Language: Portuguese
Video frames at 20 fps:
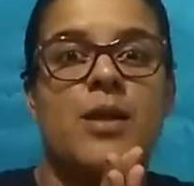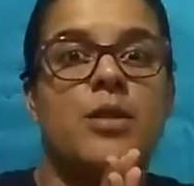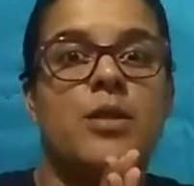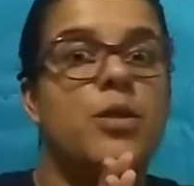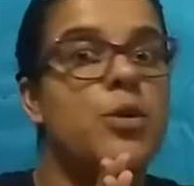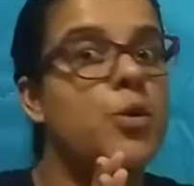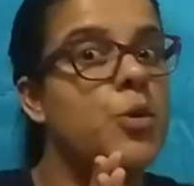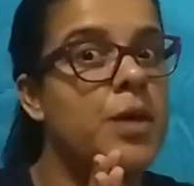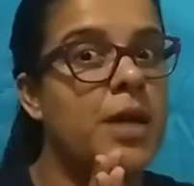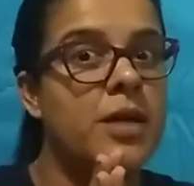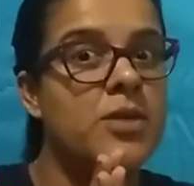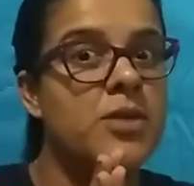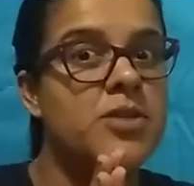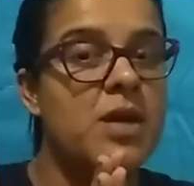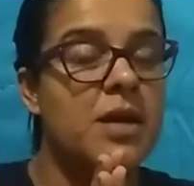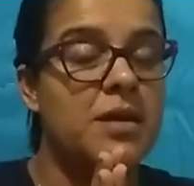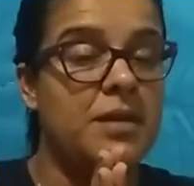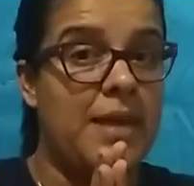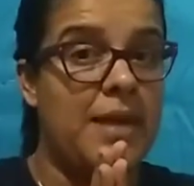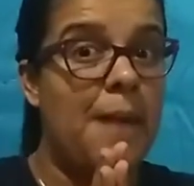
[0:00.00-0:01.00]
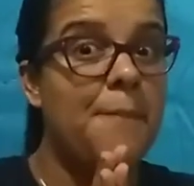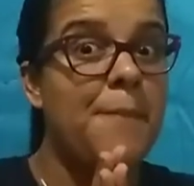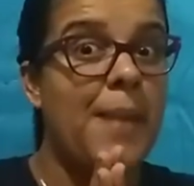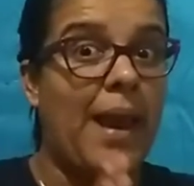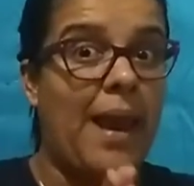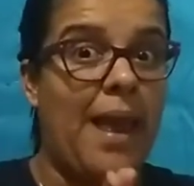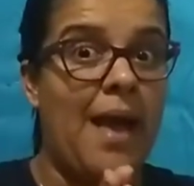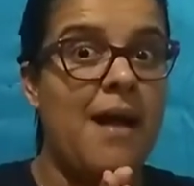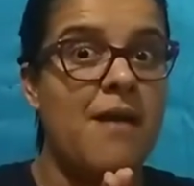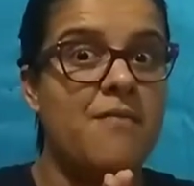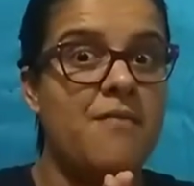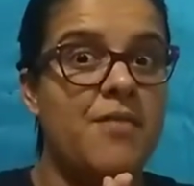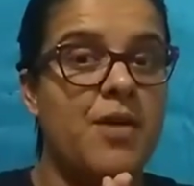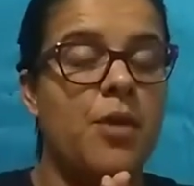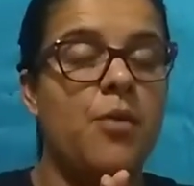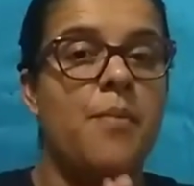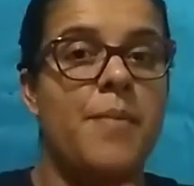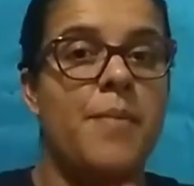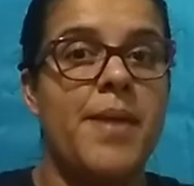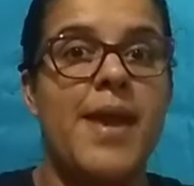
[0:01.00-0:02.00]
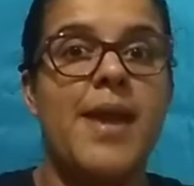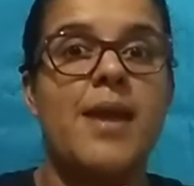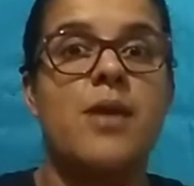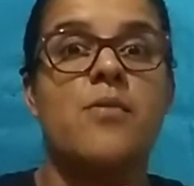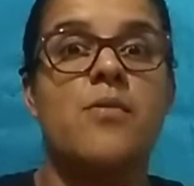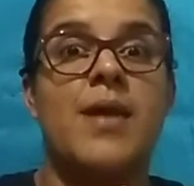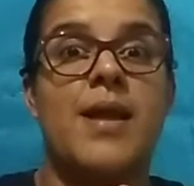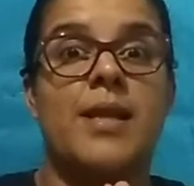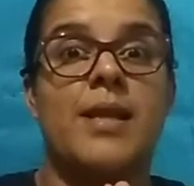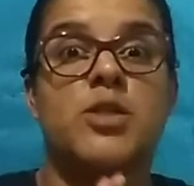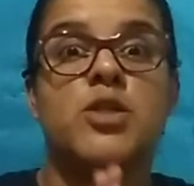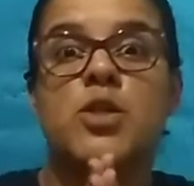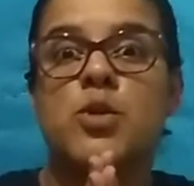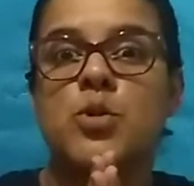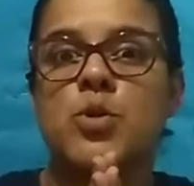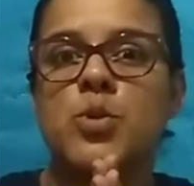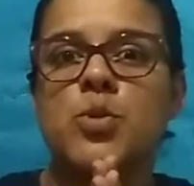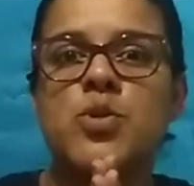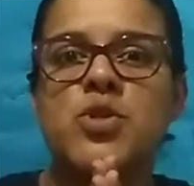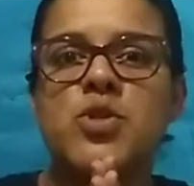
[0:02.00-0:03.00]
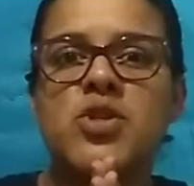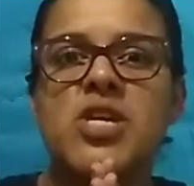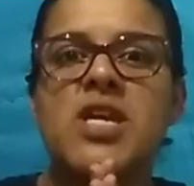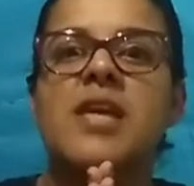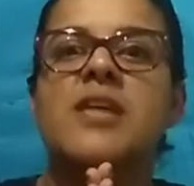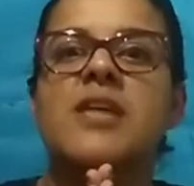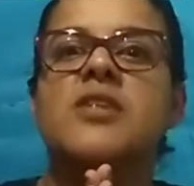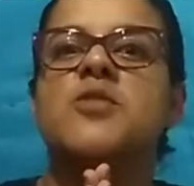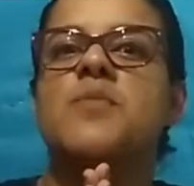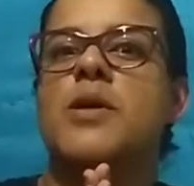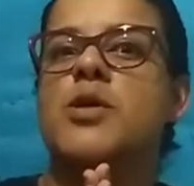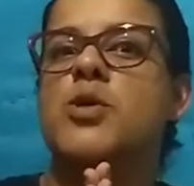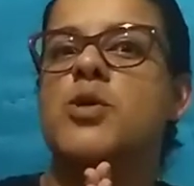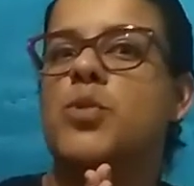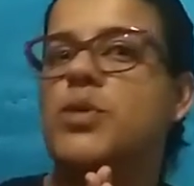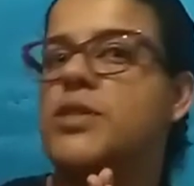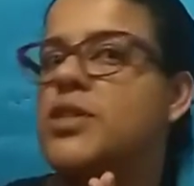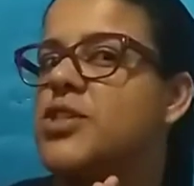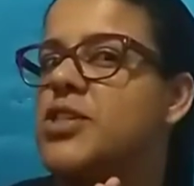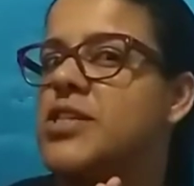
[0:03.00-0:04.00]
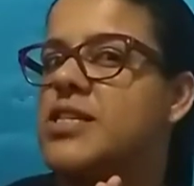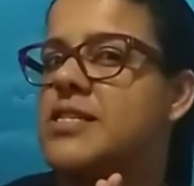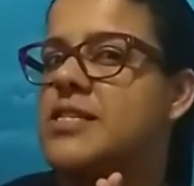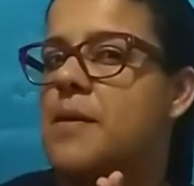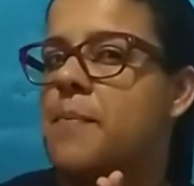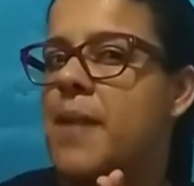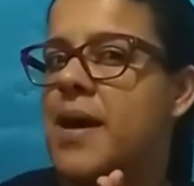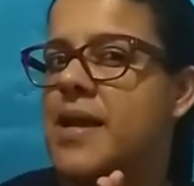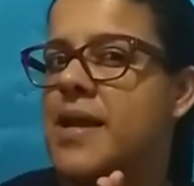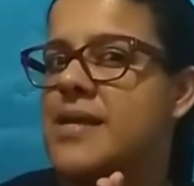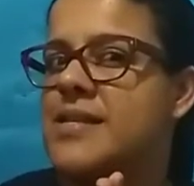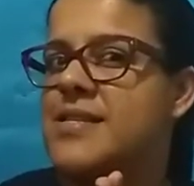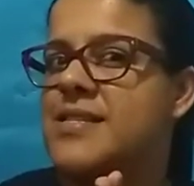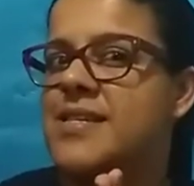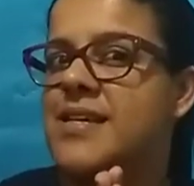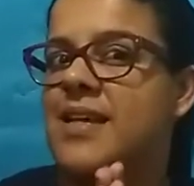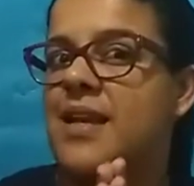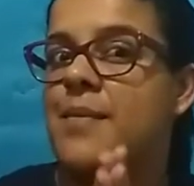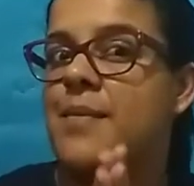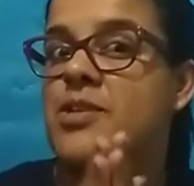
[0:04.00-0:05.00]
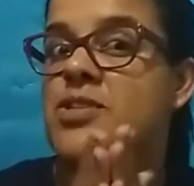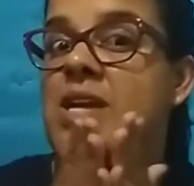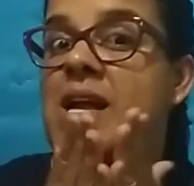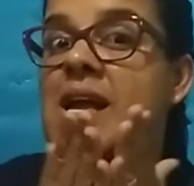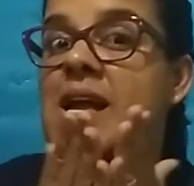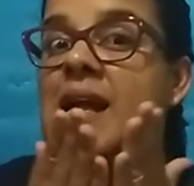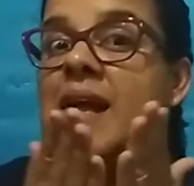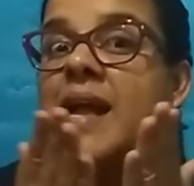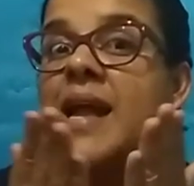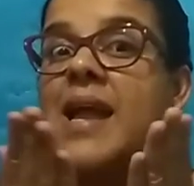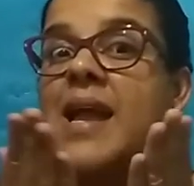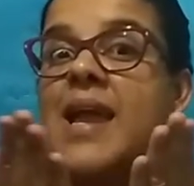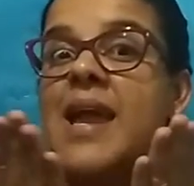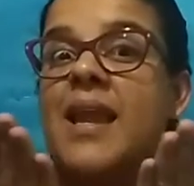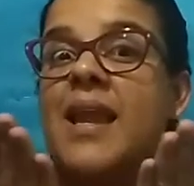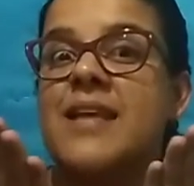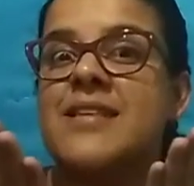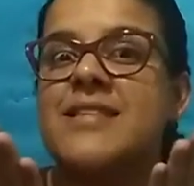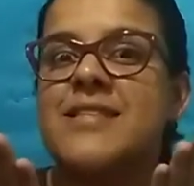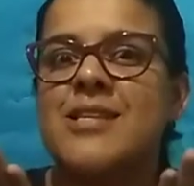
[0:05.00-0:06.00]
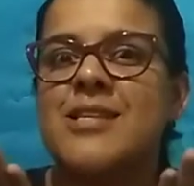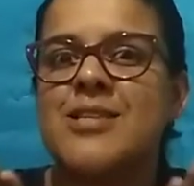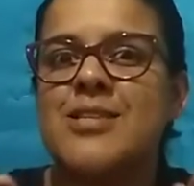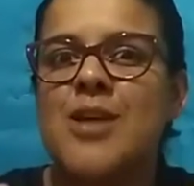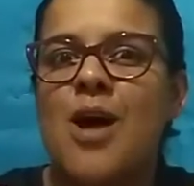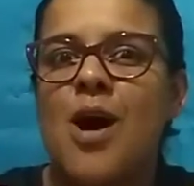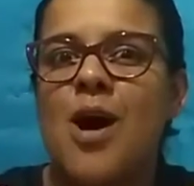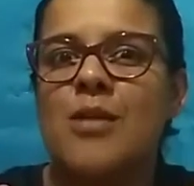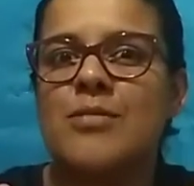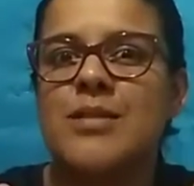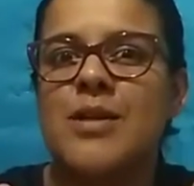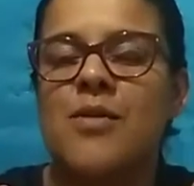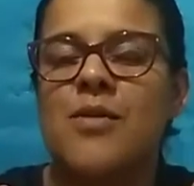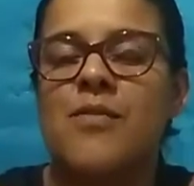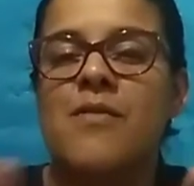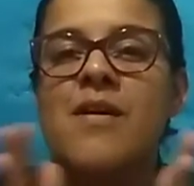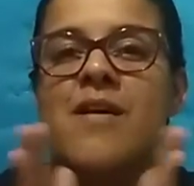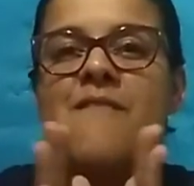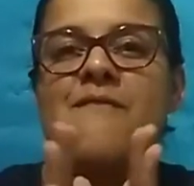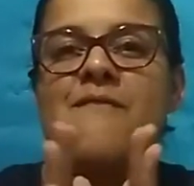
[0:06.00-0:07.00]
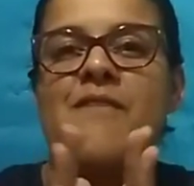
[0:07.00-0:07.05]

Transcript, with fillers: durante na palavra, no meio, elas ficam juntinhas, mas quando a gente separa as sílabas, elas se soltam.